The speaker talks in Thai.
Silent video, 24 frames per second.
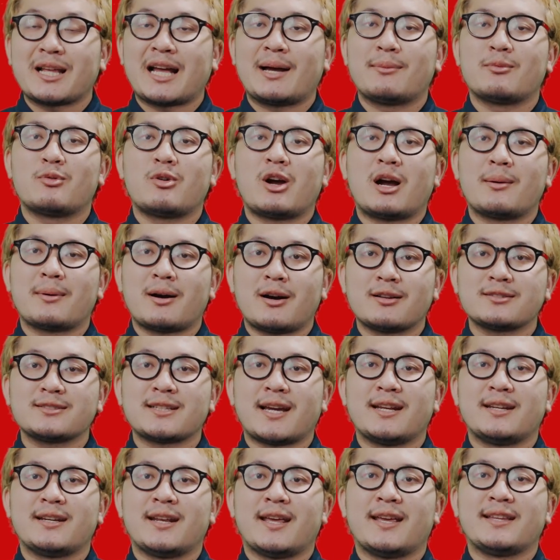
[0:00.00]
มาทำความเข้า
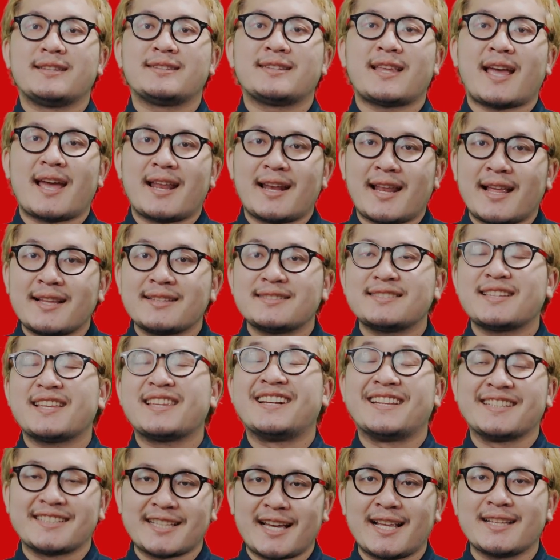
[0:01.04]
ใจในแต่ละเจ
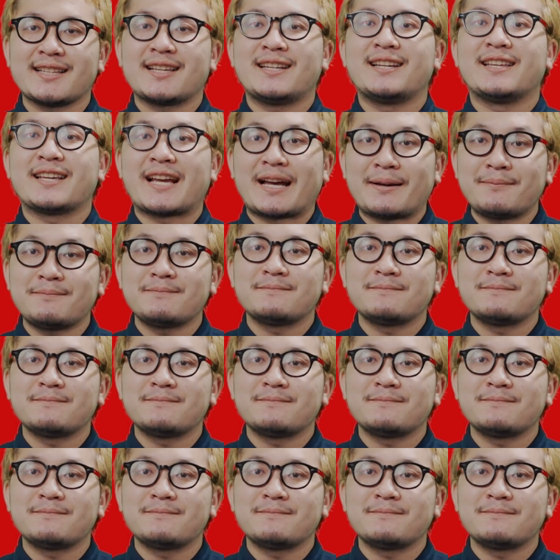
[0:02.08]
เนอเรชันกันเลยครั